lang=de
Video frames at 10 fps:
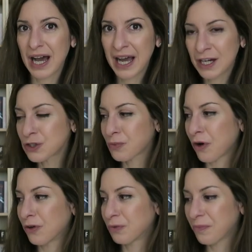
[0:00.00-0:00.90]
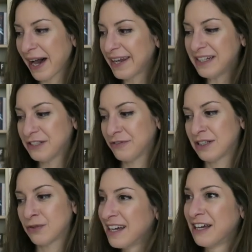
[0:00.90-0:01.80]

angesprochen und behandelt wird